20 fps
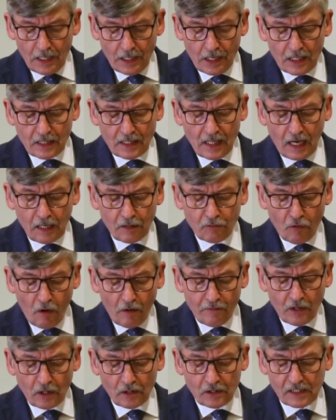Jednak
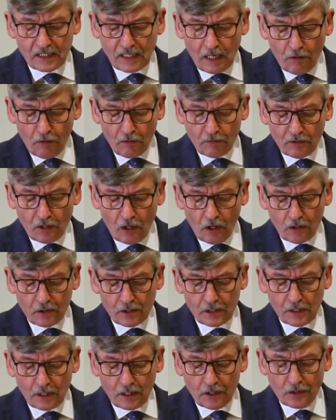łowiąc całą
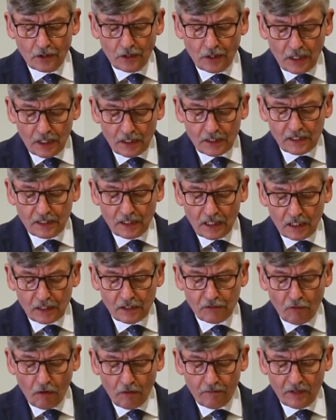noc nic nie
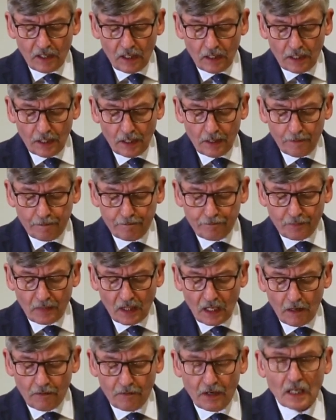złowili,
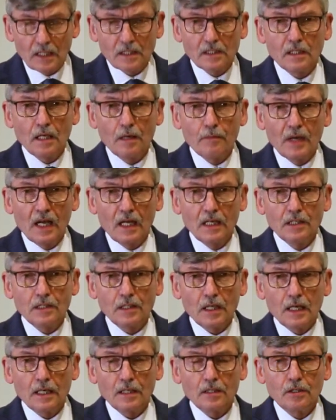więc nie mieli
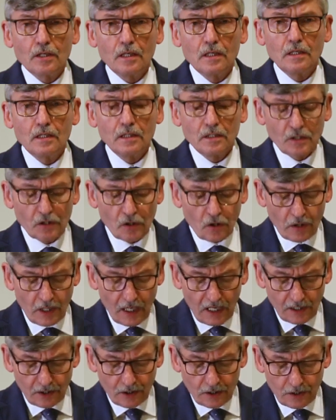też co
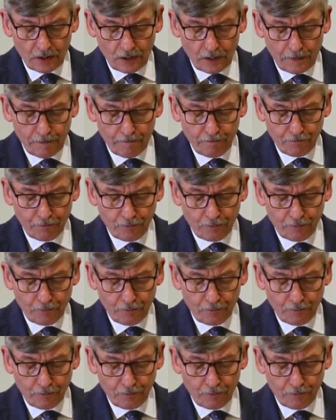jeść.